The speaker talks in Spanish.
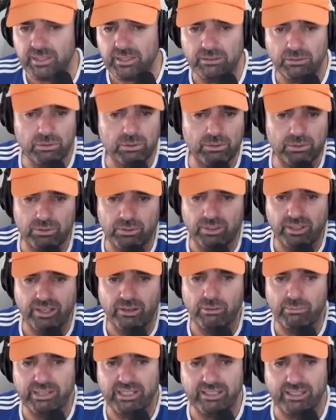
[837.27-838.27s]
Todo lo que
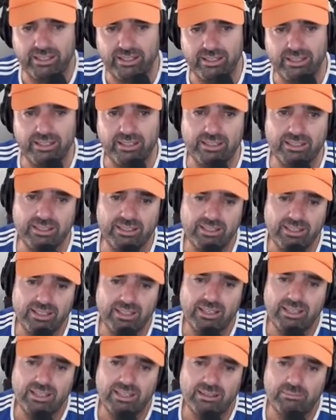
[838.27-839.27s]
comenta aquí.
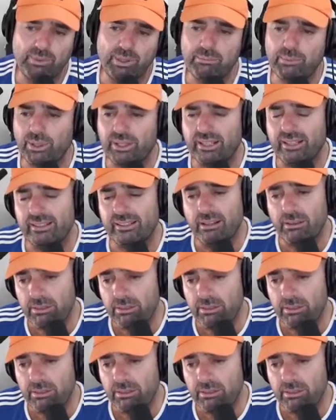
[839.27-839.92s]
Muy importante el